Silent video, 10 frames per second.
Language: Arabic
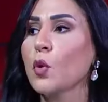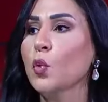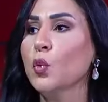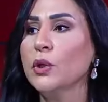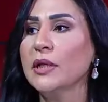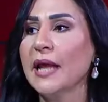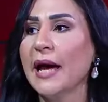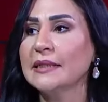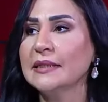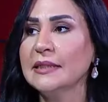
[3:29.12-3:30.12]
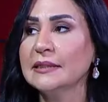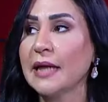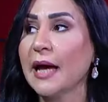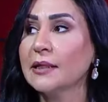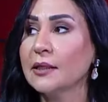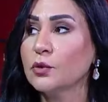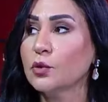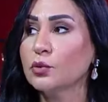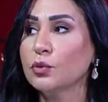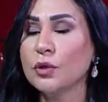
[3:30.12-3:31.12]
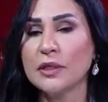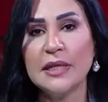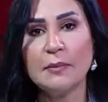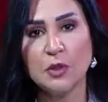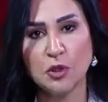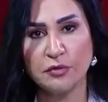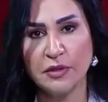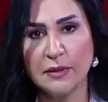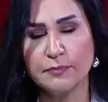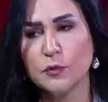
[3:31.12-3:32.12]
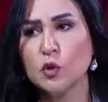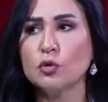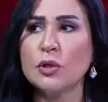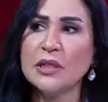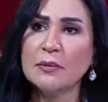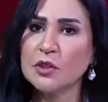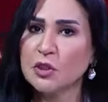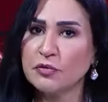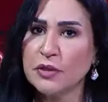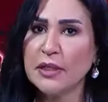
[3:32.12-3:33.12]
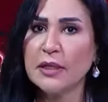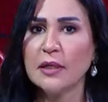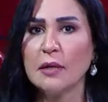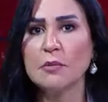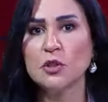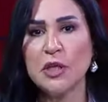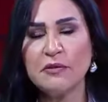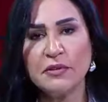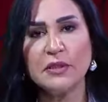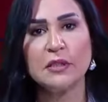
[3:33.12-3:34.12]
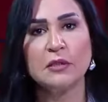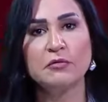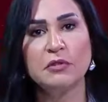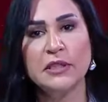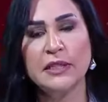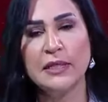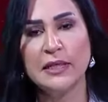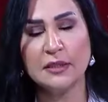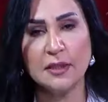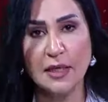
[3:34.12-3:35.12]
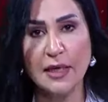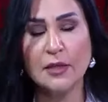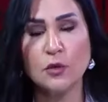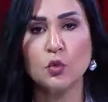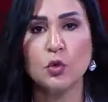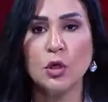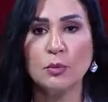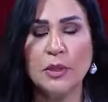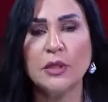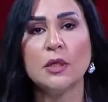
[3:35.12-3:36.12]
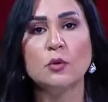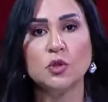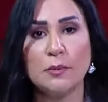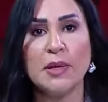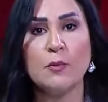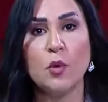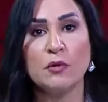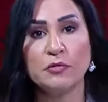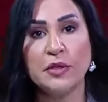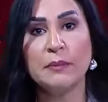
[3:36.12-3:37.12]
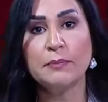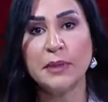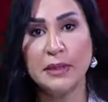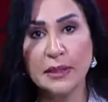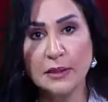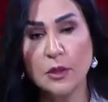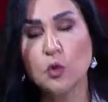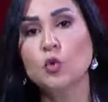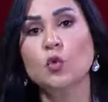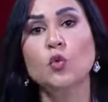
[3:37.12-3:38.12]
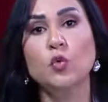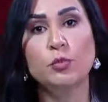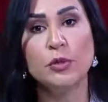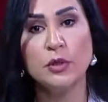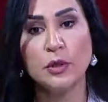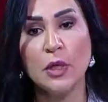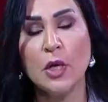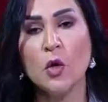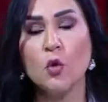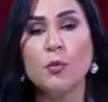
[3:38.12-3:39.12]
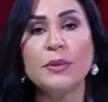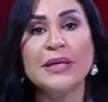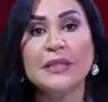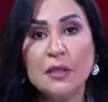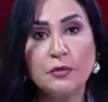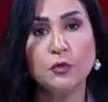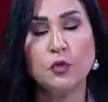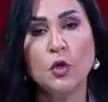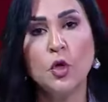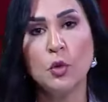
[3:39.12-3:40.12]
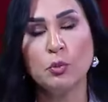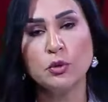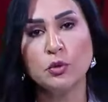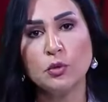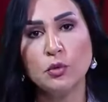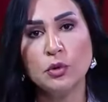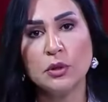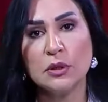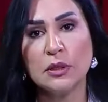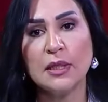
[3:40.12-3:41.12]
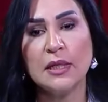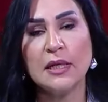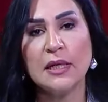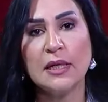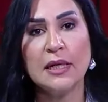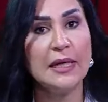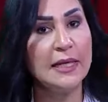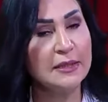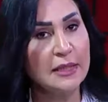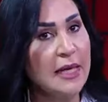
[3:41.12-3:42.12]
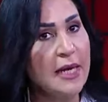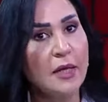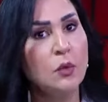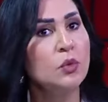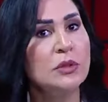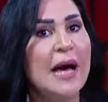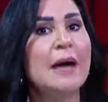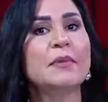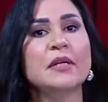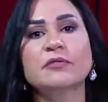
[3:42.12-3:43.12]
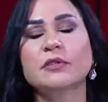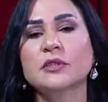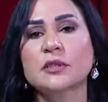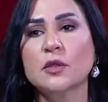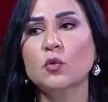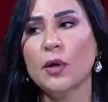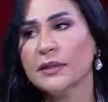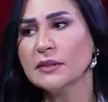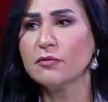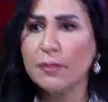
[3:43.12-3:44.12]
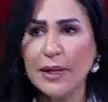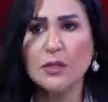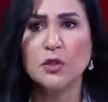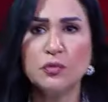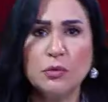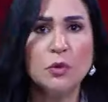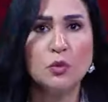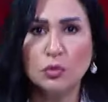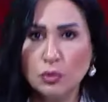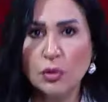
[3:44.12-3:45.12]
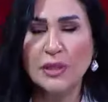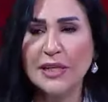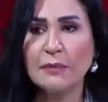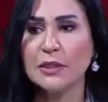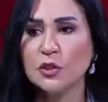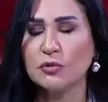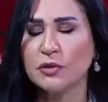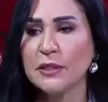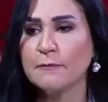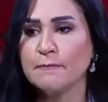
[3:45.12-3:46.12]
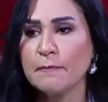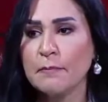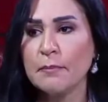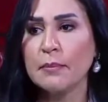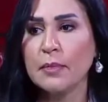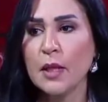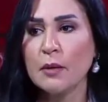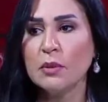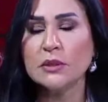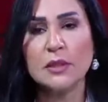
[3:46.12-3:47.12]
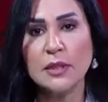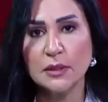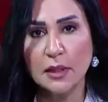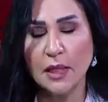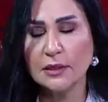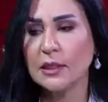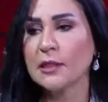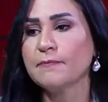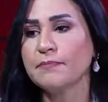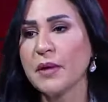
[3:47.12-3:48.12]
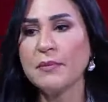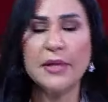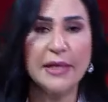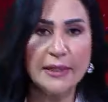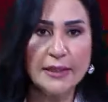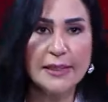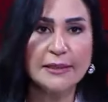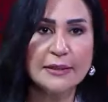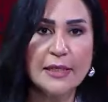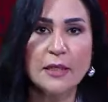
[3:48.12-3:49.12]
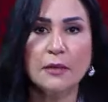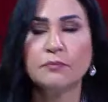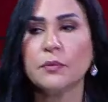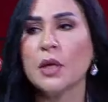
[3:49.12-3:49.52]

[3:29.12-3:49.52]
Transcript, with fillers: والحديث عن الدكتوره نعمه شفيق دكتوره نعمه شفيق لما شافت ان في احتجاجات طلابيه وشباب واقفين بينددوا وبي وبيهتفوا بسقوط آه، الاحتلال ودعم لفلسطين وغزه فما كانش في من الدكتوره نعمه شفيق مصريه الاصل امريكيه الجنسيه